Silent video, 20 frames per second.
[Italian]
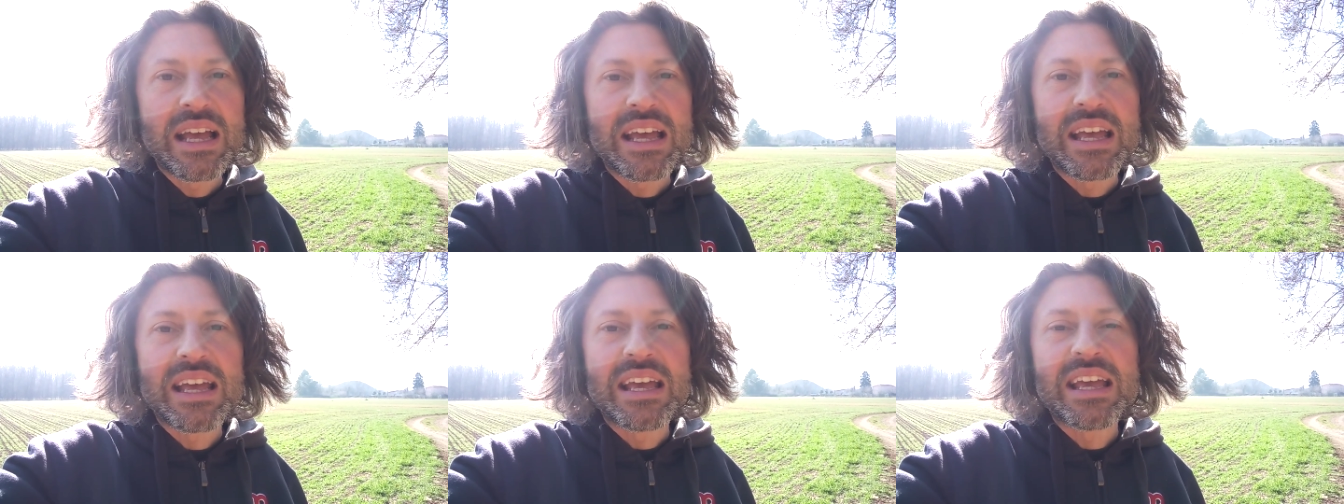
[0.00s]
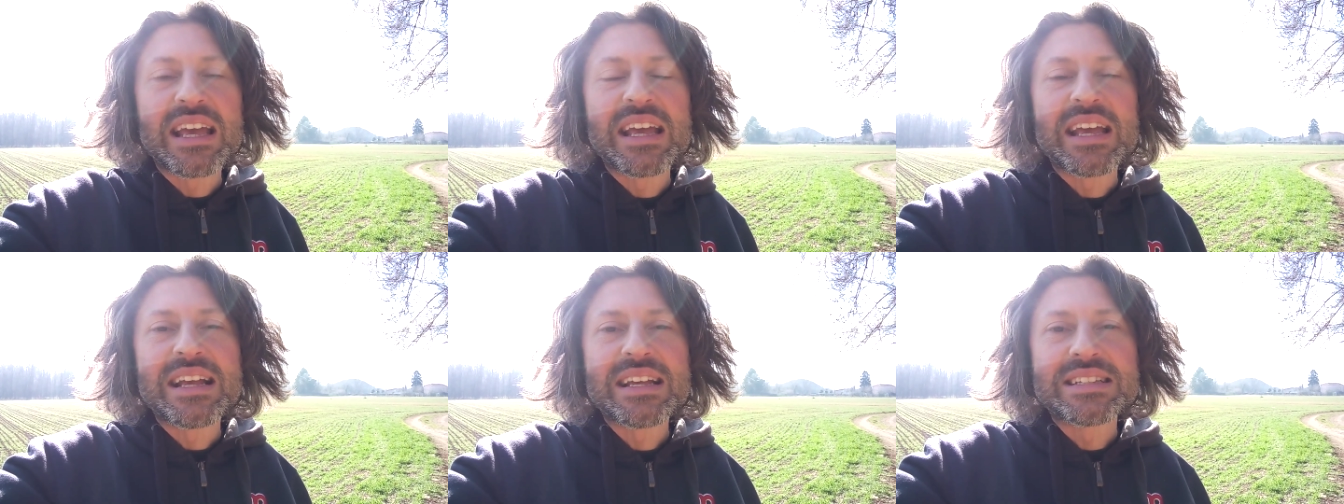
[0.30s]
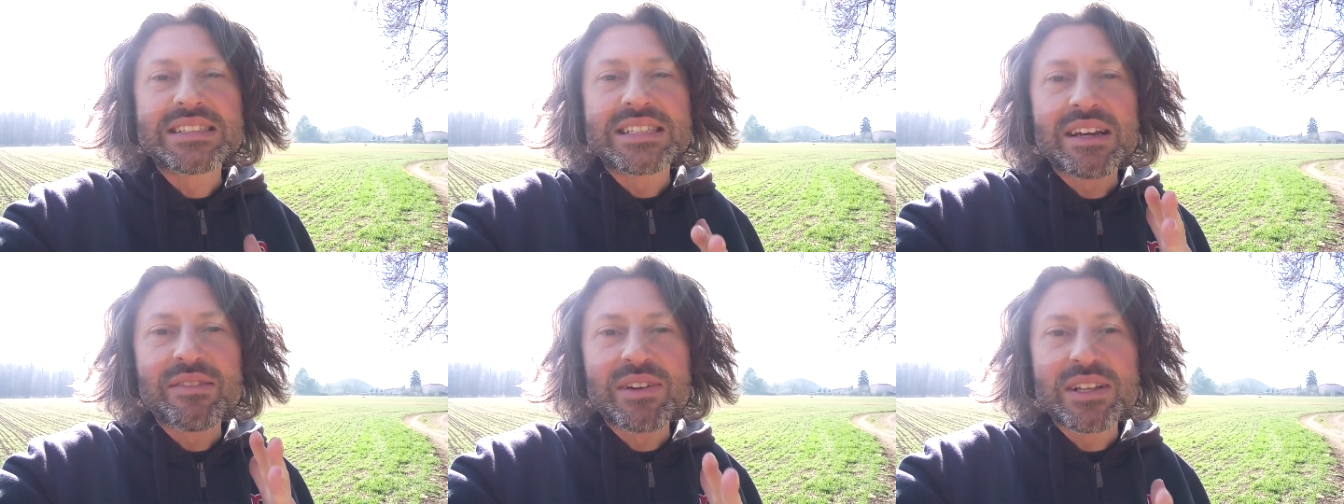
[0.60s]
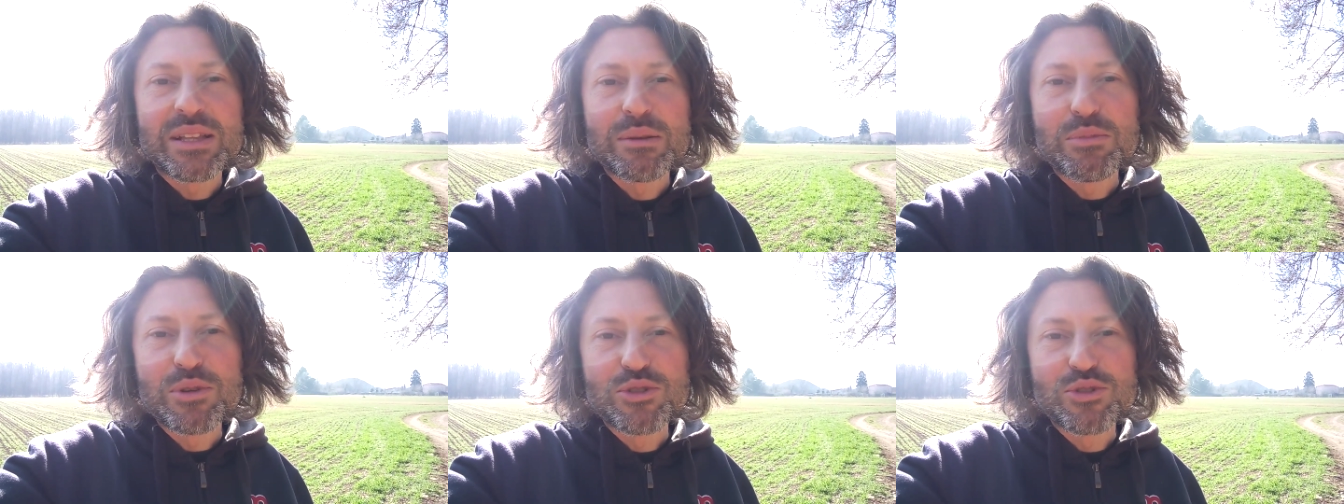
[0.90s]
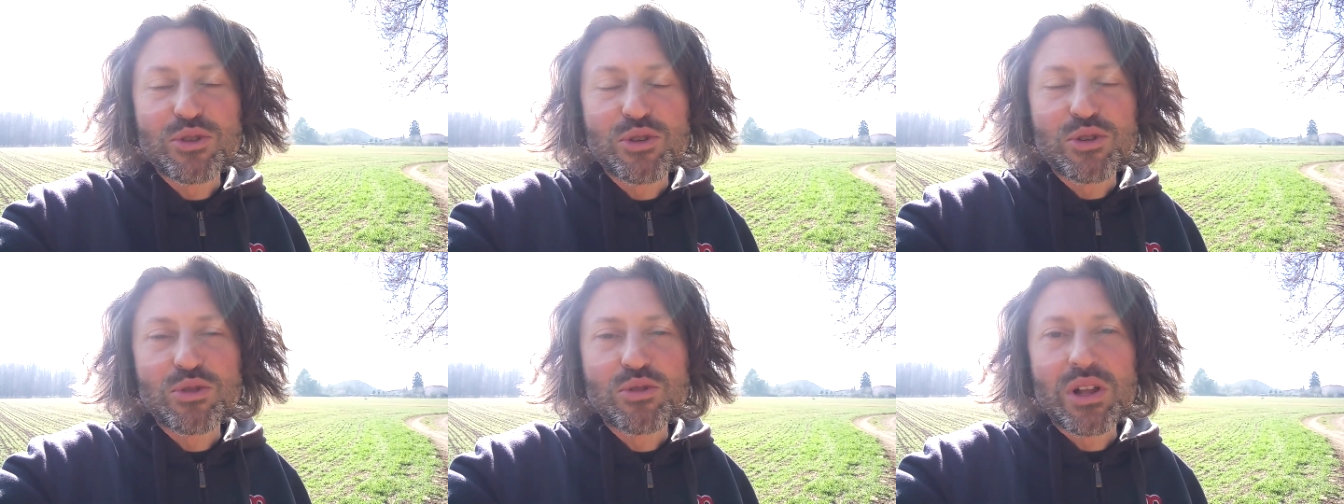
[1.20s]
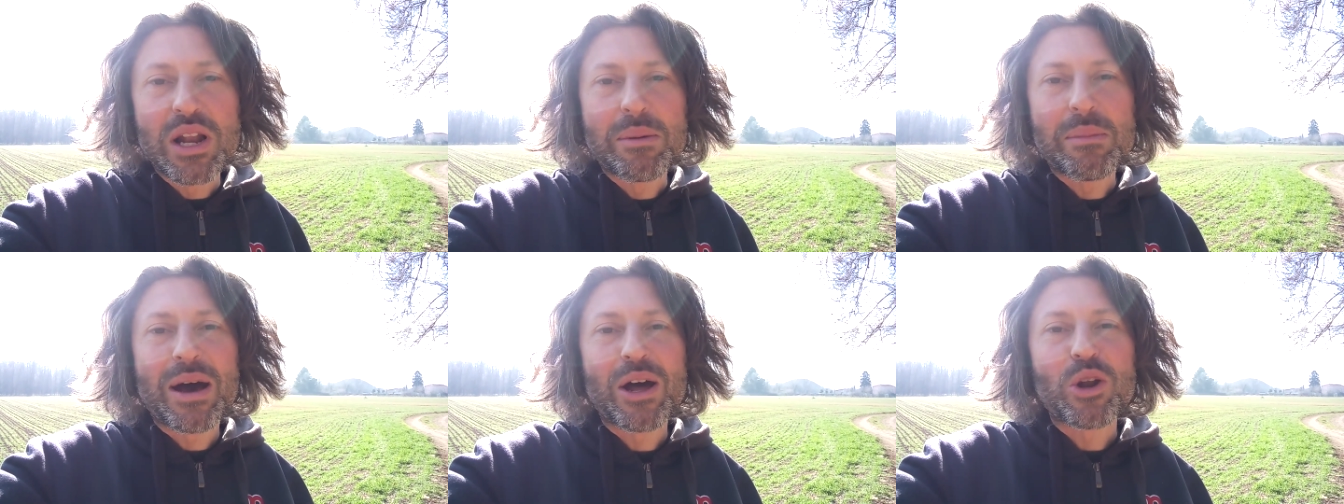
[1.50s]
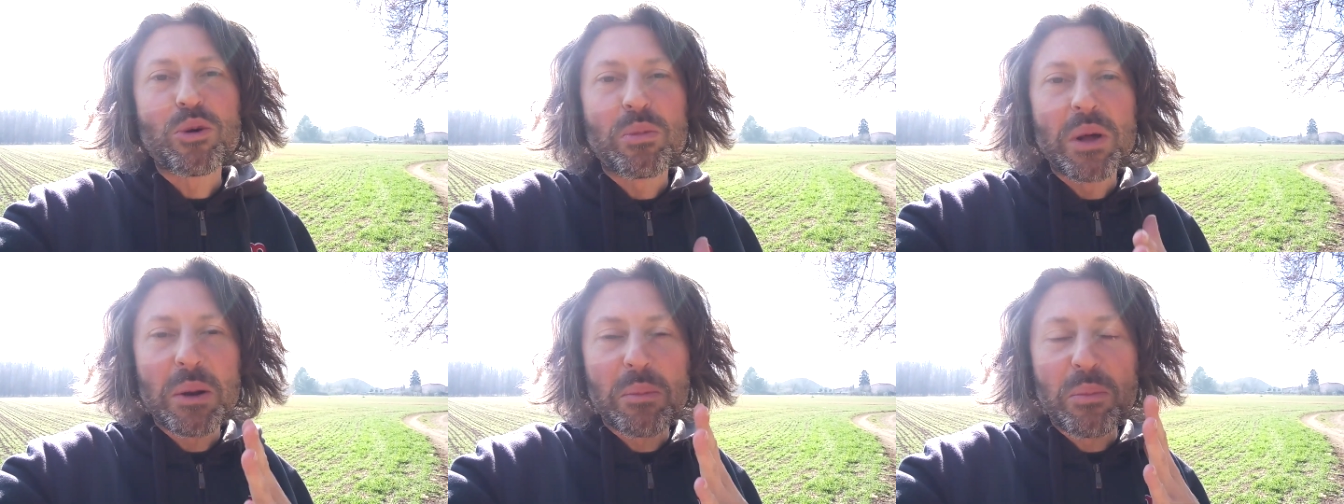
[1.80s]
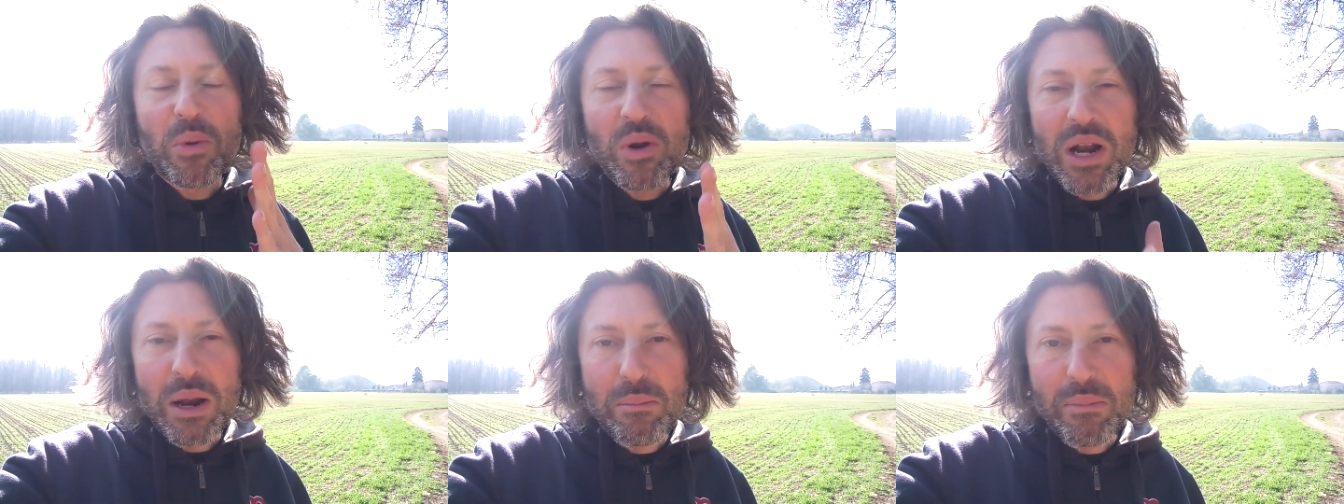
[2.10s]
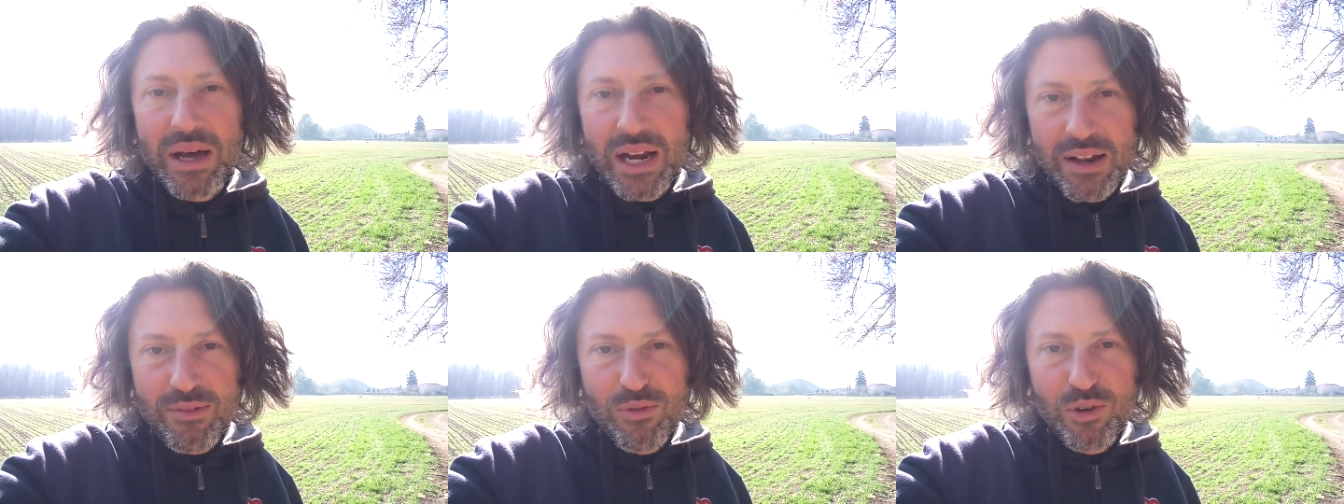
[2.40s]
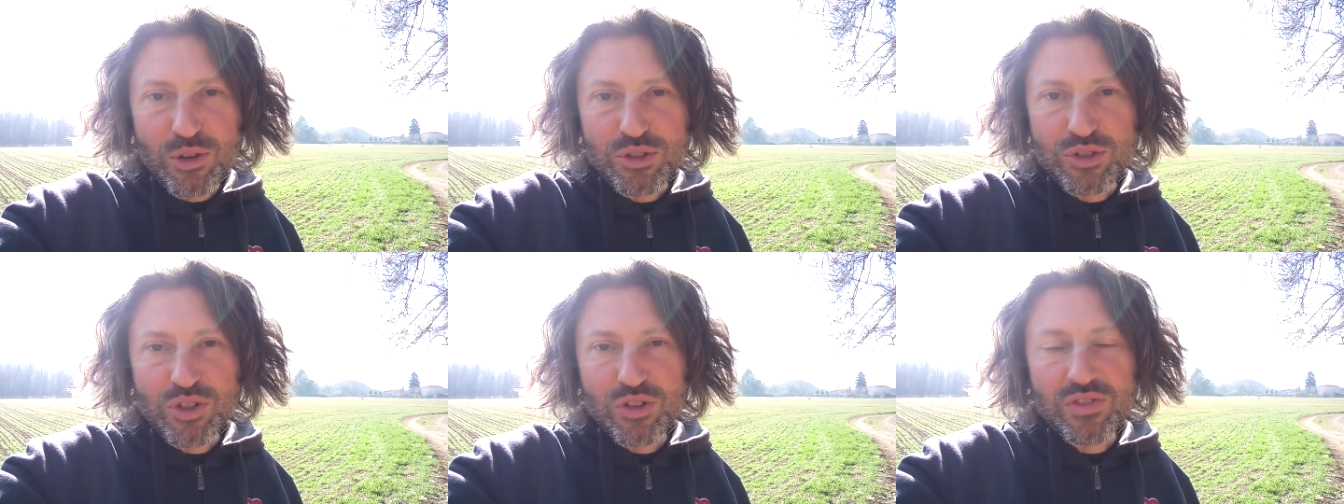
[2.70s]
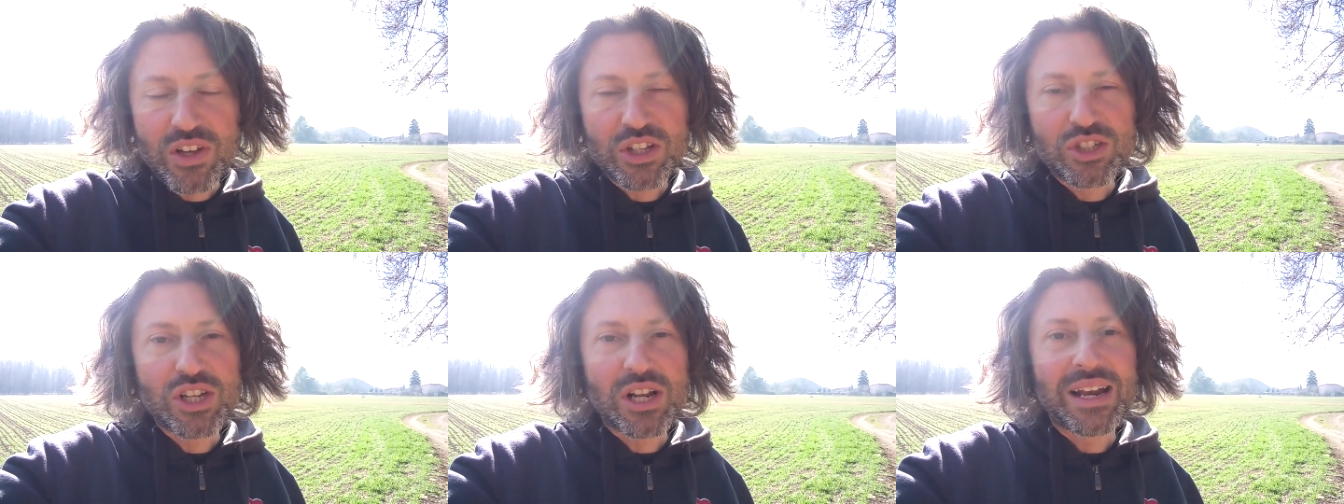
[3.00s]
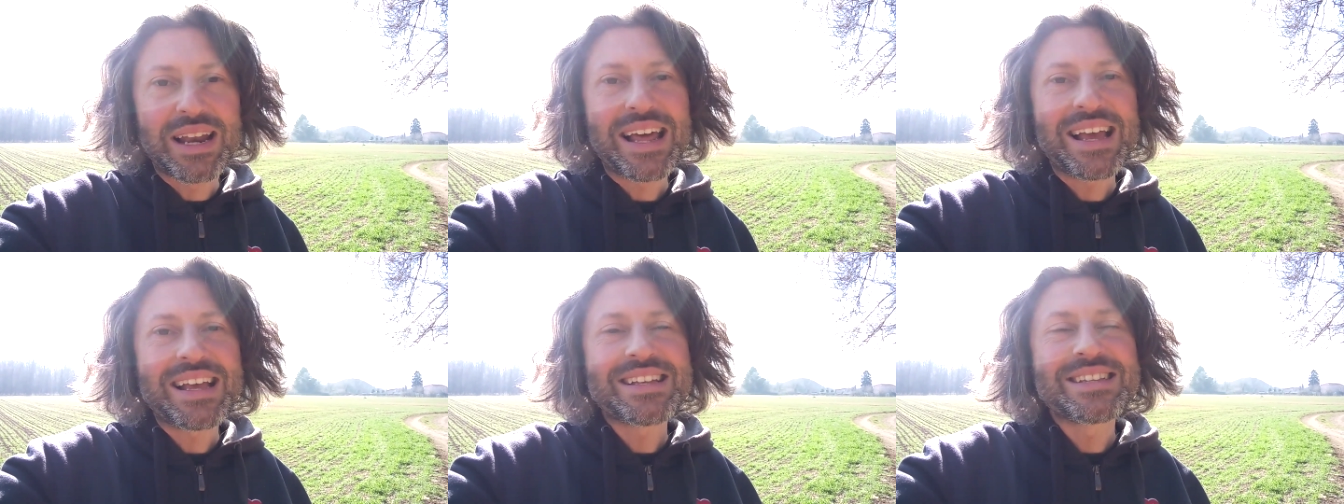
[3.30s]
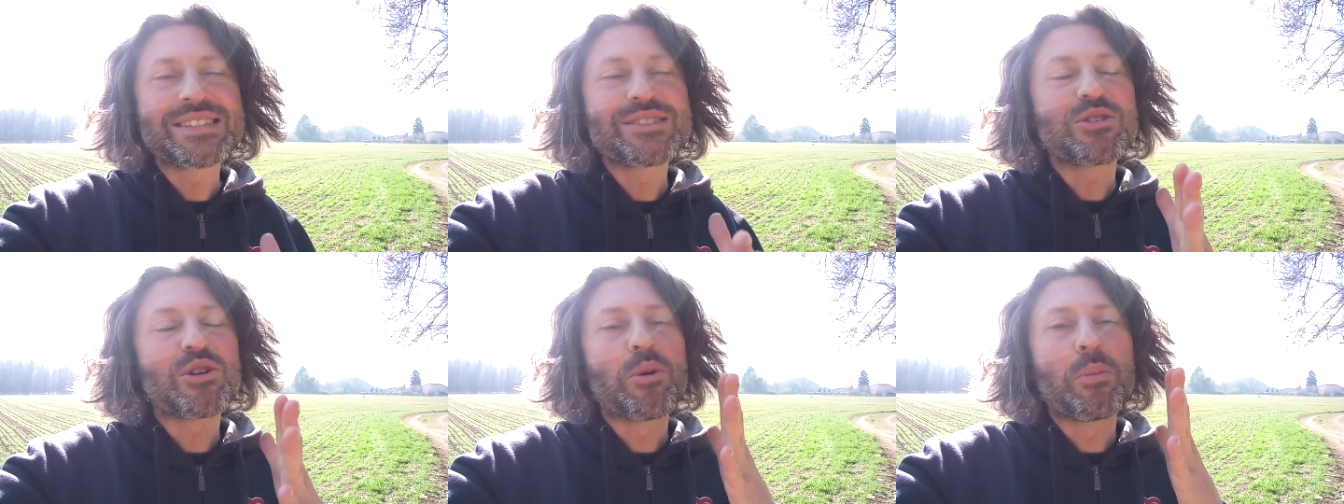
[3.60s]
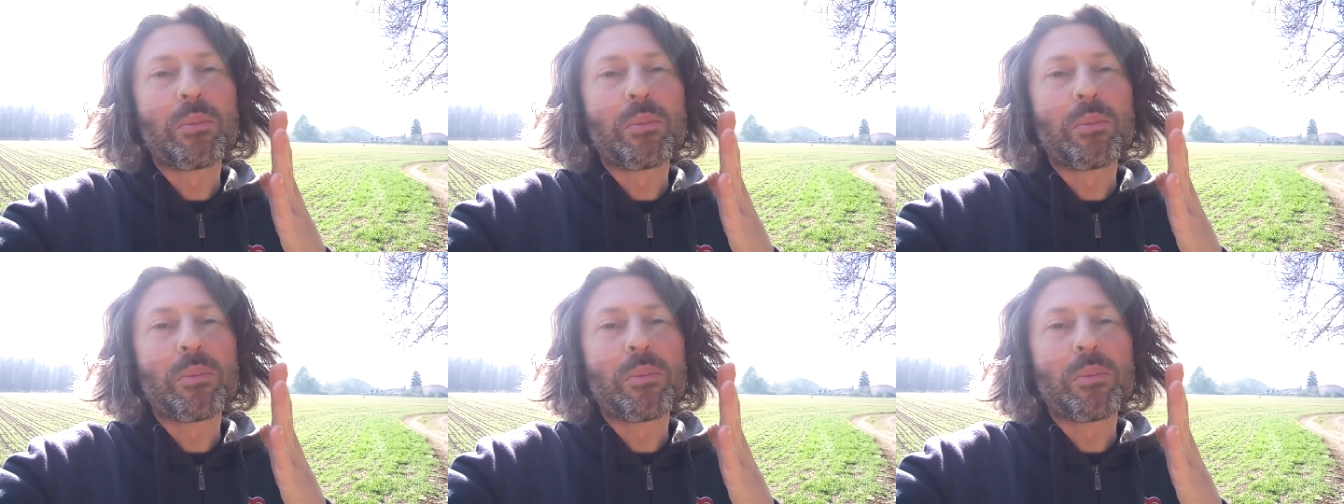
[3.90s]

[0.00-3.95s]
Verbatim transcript: e se avete bisogno di una mano per programmare il vostro viaggio all'estero,